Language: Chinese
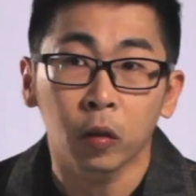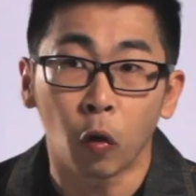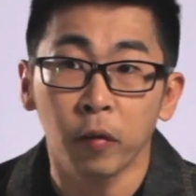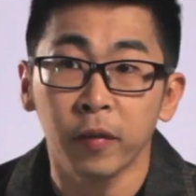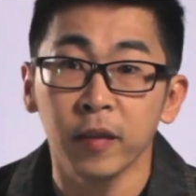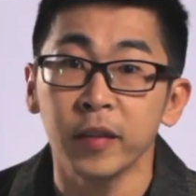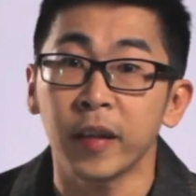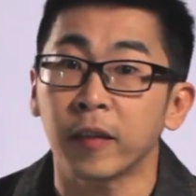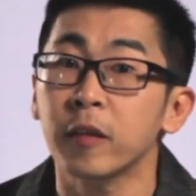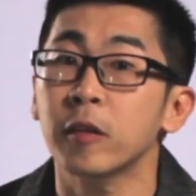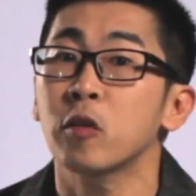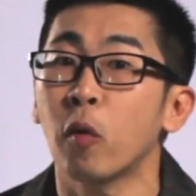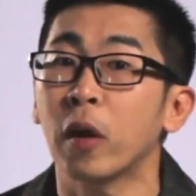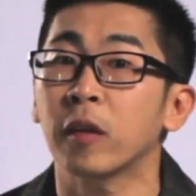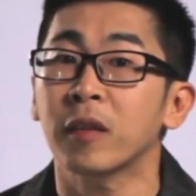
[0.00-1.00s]
同时也是
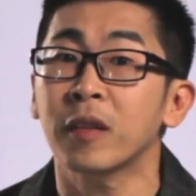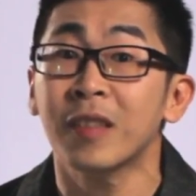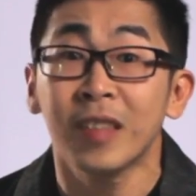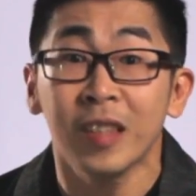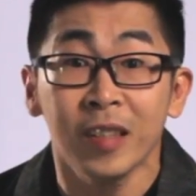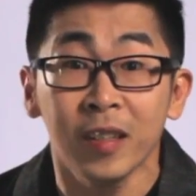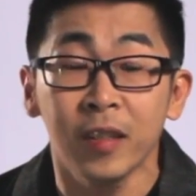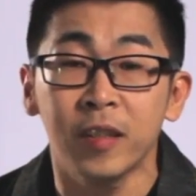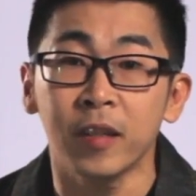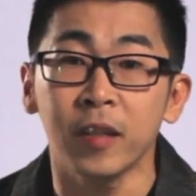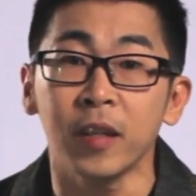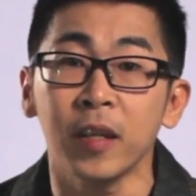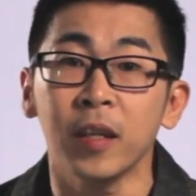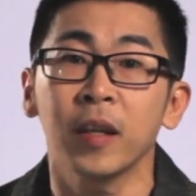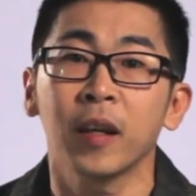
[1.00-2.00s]
希望吃
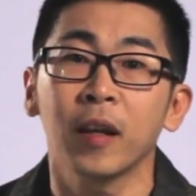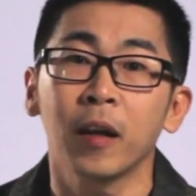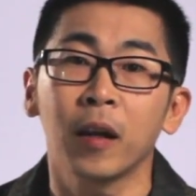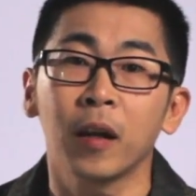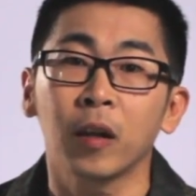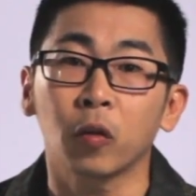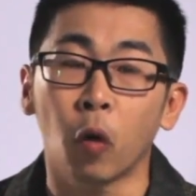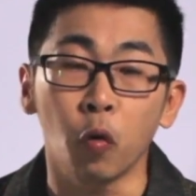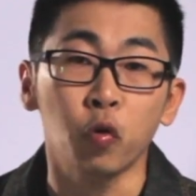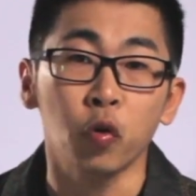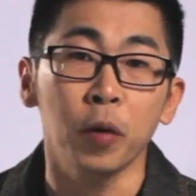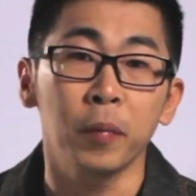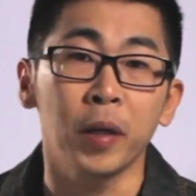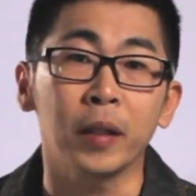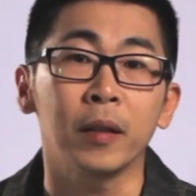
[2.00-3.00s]
鸡同
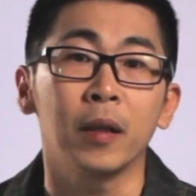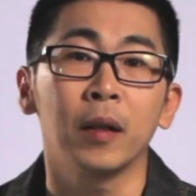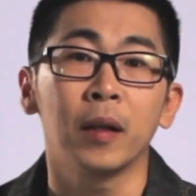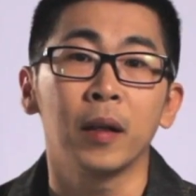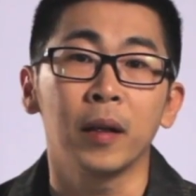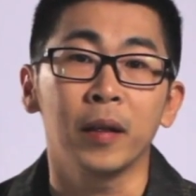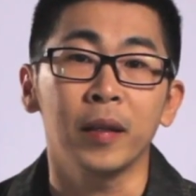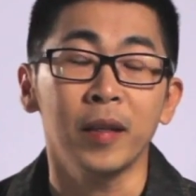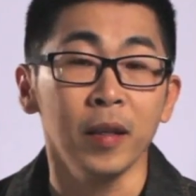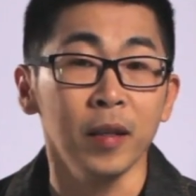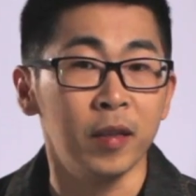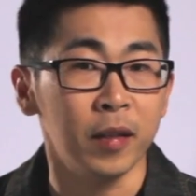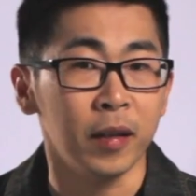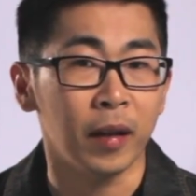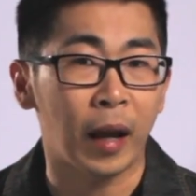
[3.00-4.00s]
学们一
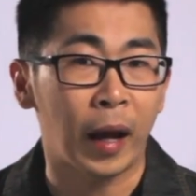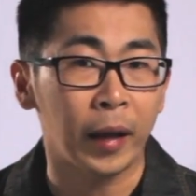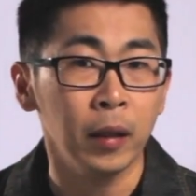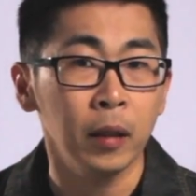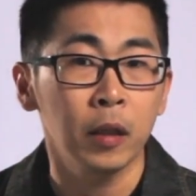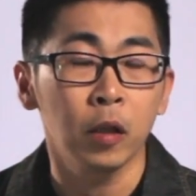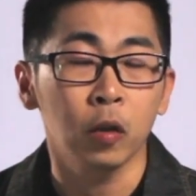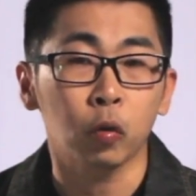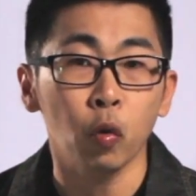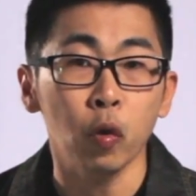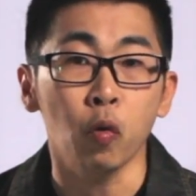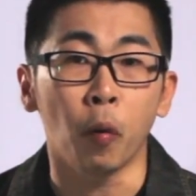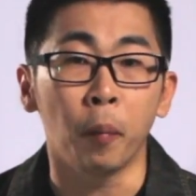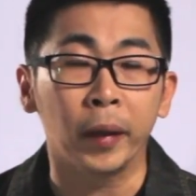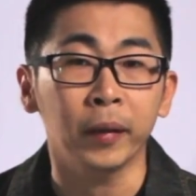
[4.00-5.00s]
起来对
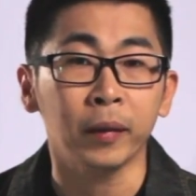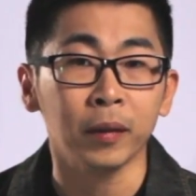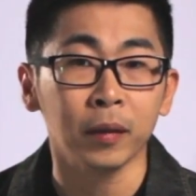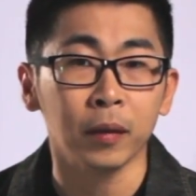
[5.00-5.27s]
我们